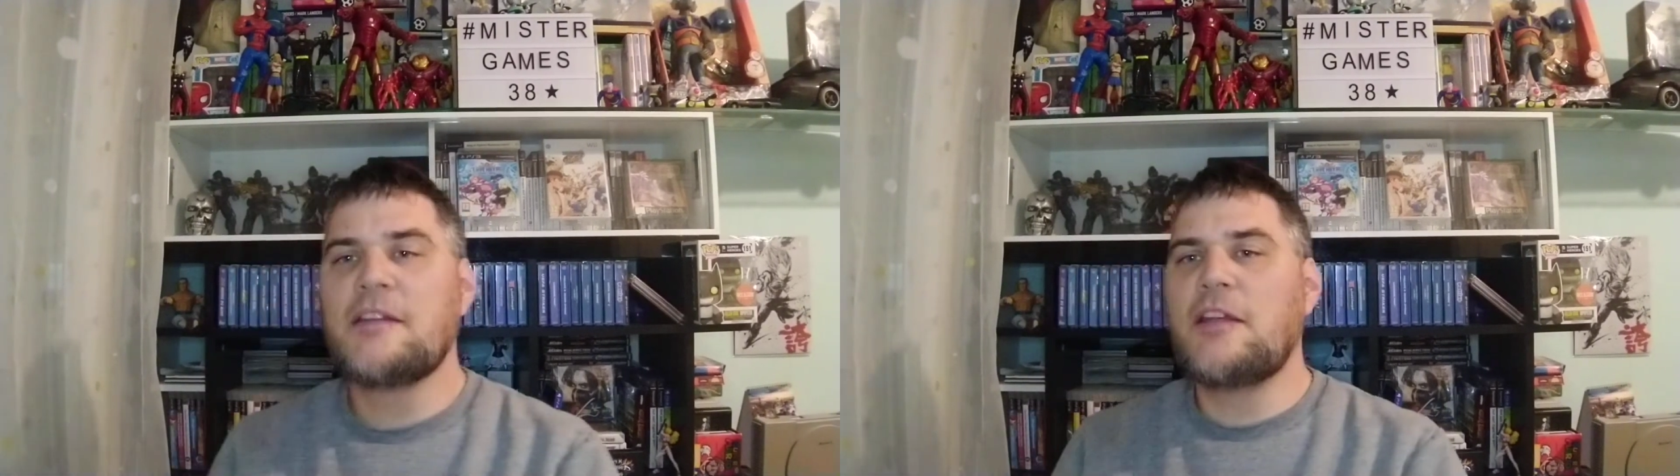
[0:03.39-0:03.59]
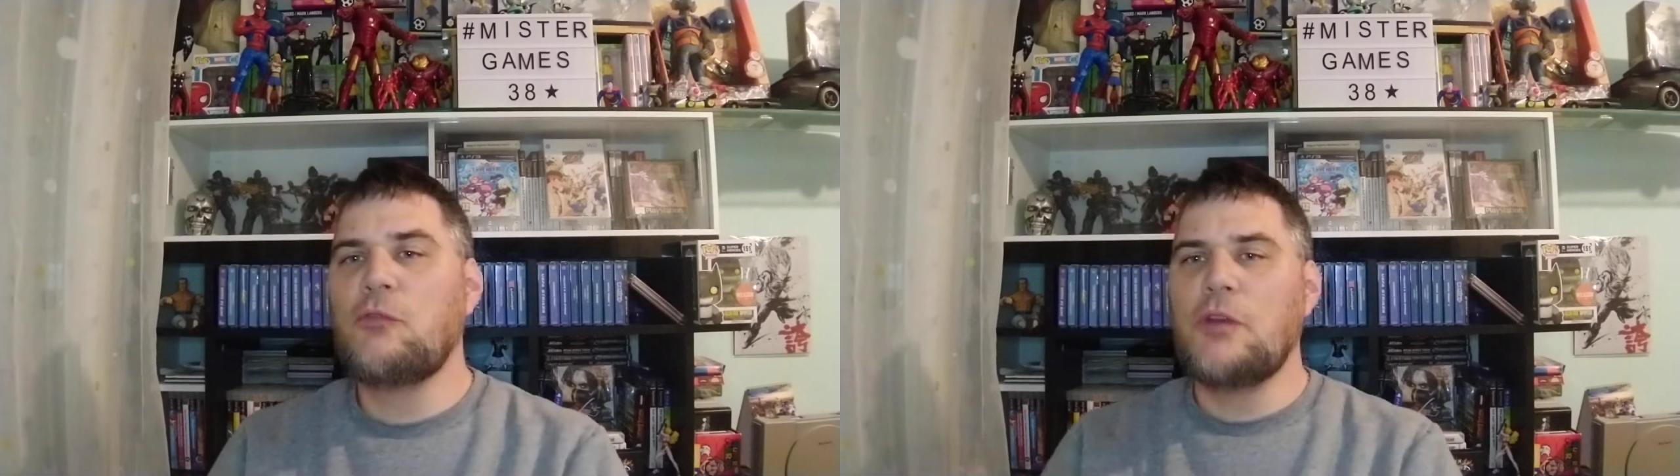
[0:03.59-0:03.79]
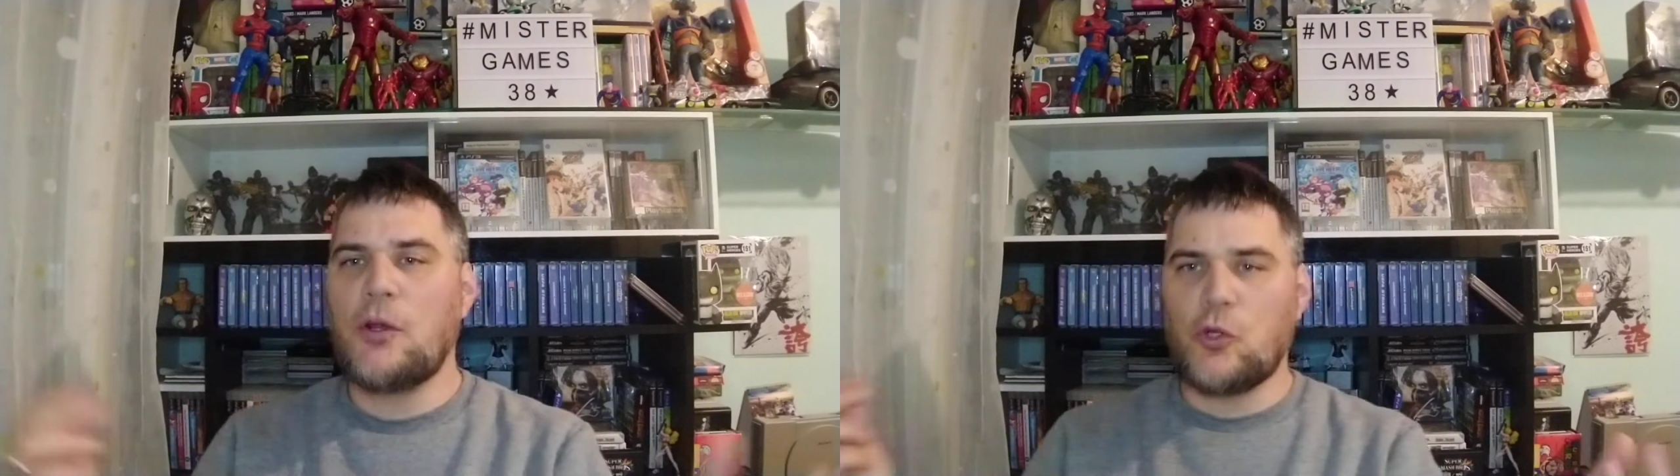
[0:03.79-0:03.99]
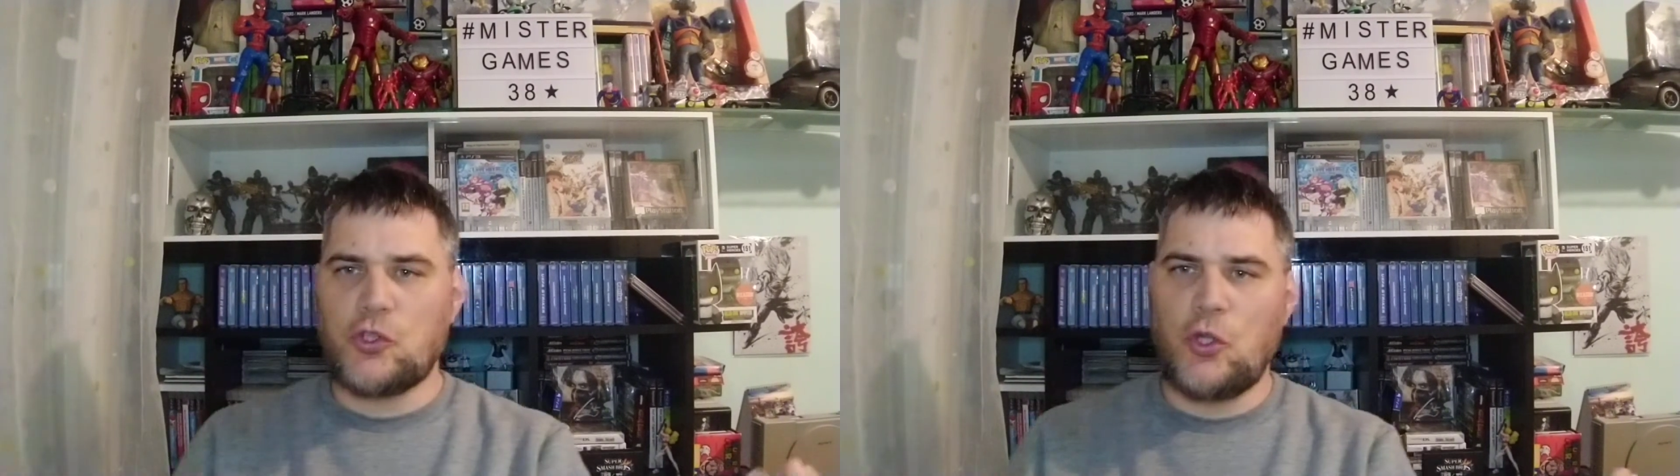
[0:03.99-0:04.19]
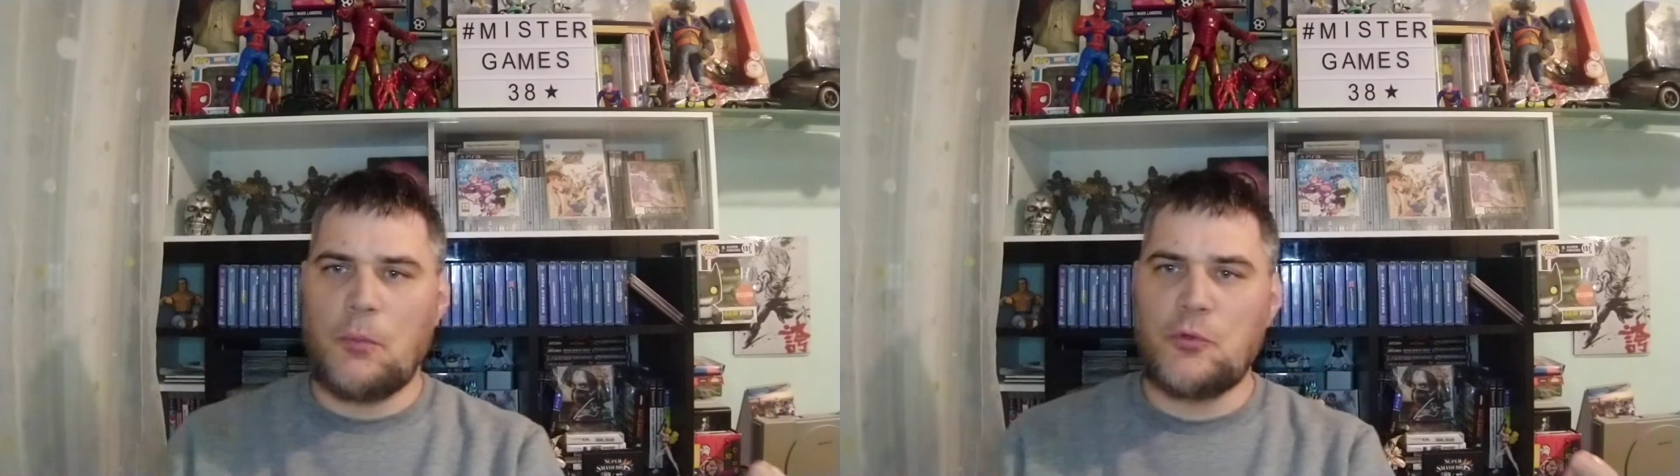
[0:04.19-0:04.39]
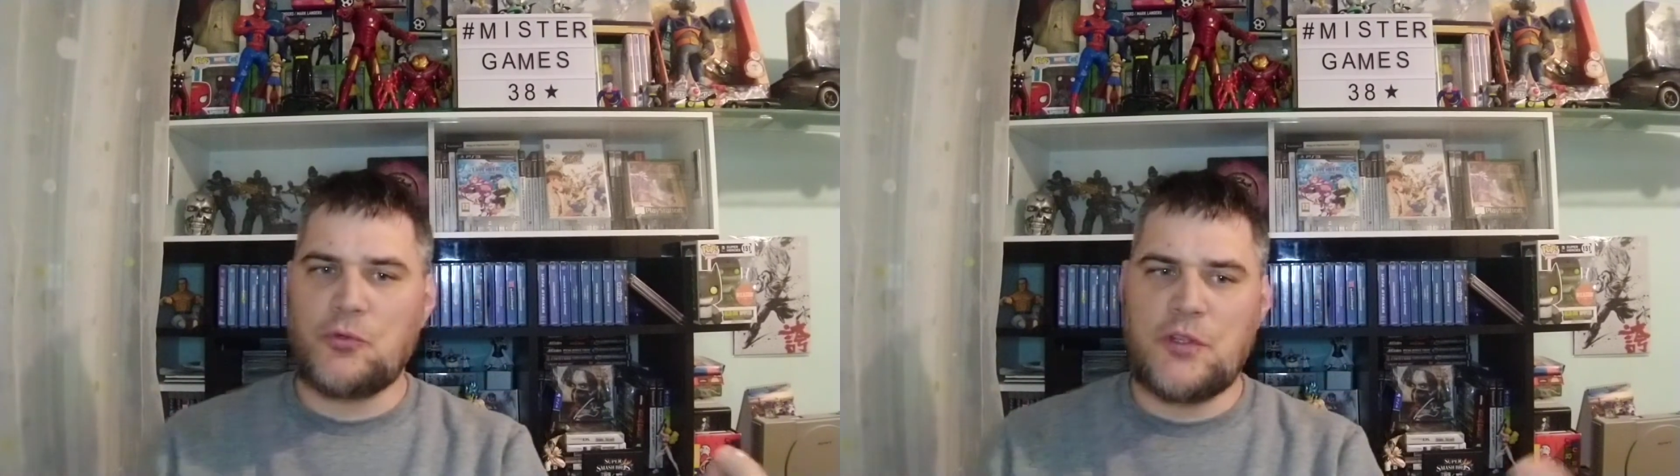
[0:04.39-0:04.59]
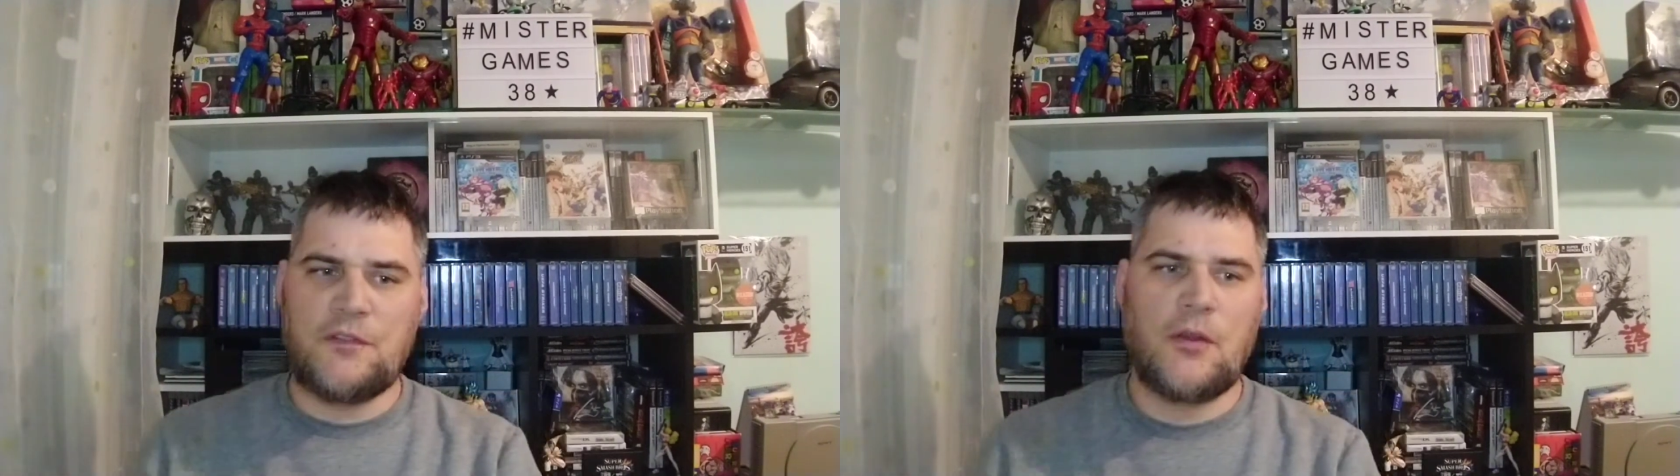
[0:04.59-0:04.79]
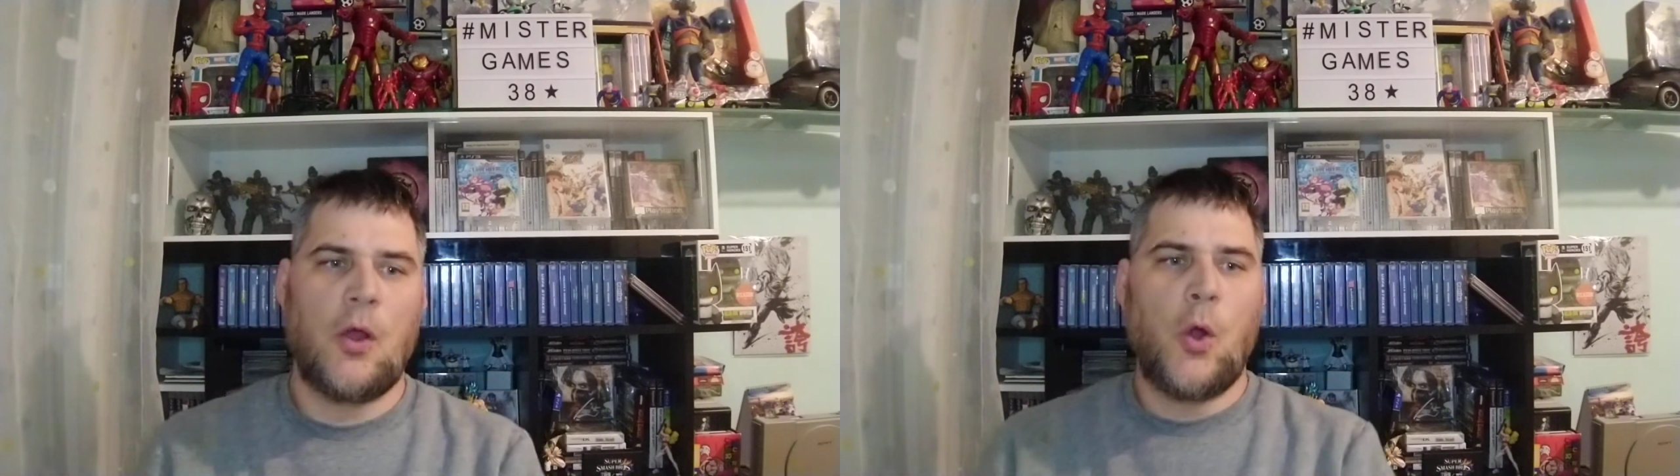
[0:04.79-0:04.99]
Si vous voulez continuer à me
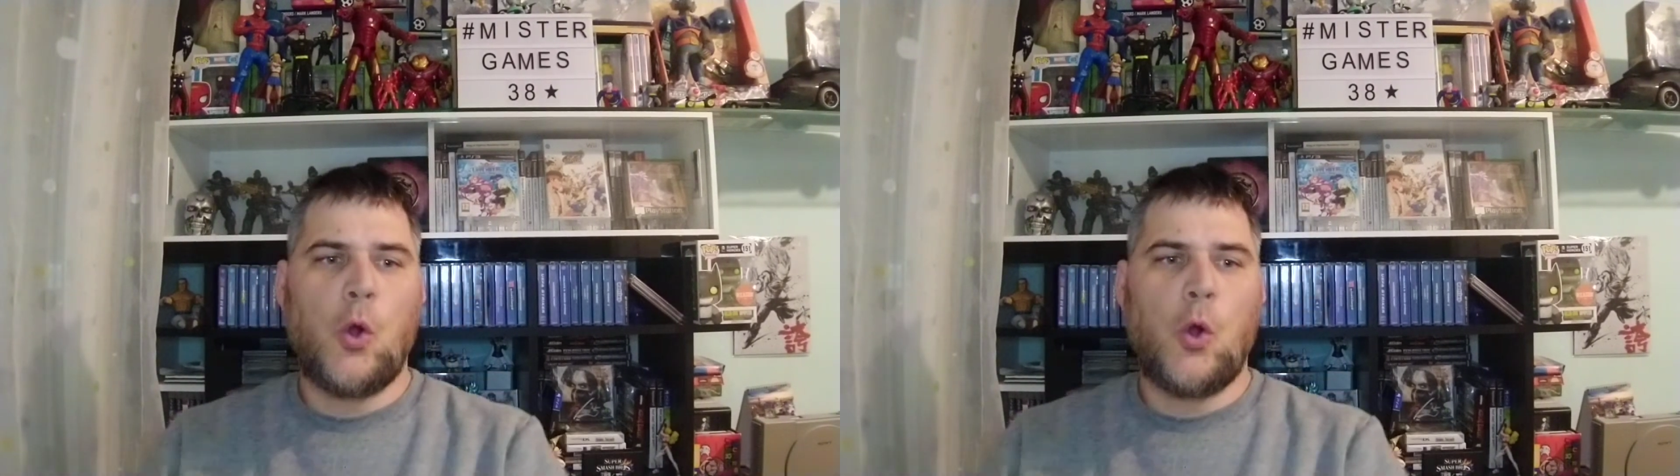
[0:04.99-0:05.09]
suivre,